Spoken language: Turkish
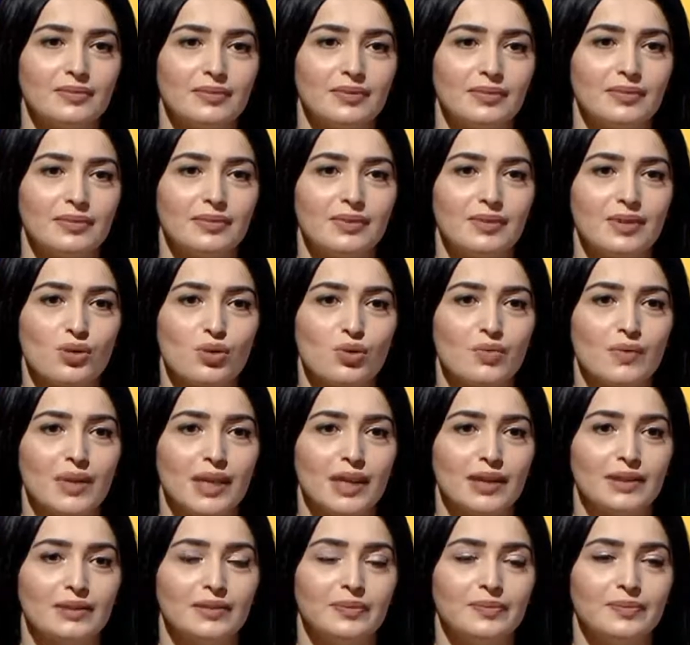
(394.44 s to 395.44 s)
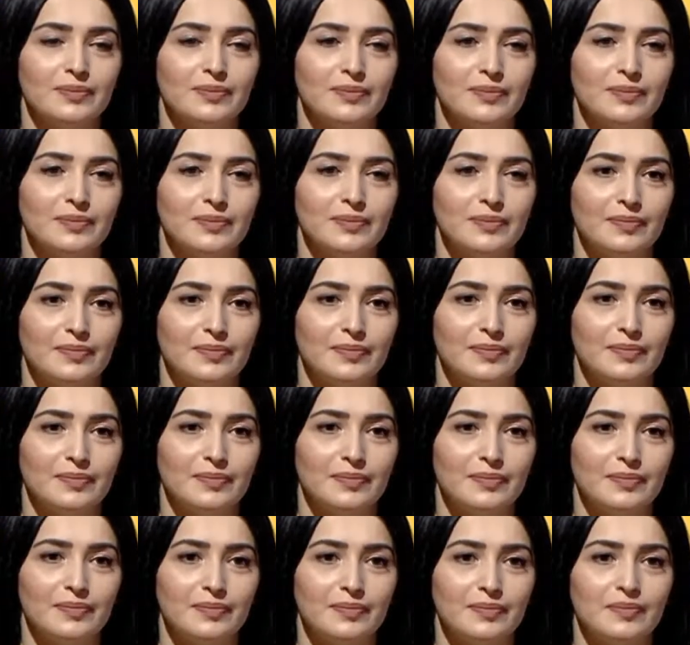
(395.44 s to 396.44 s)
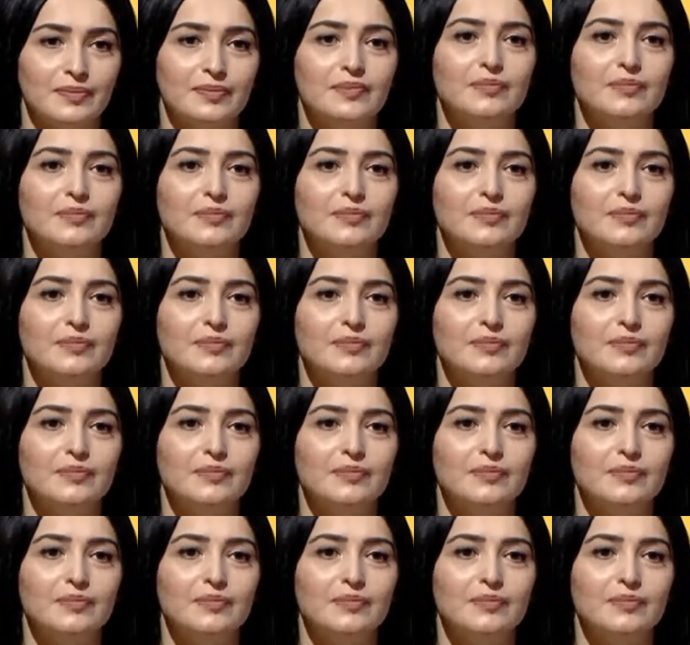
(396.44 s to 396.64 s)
85 Meral. üyem var. Son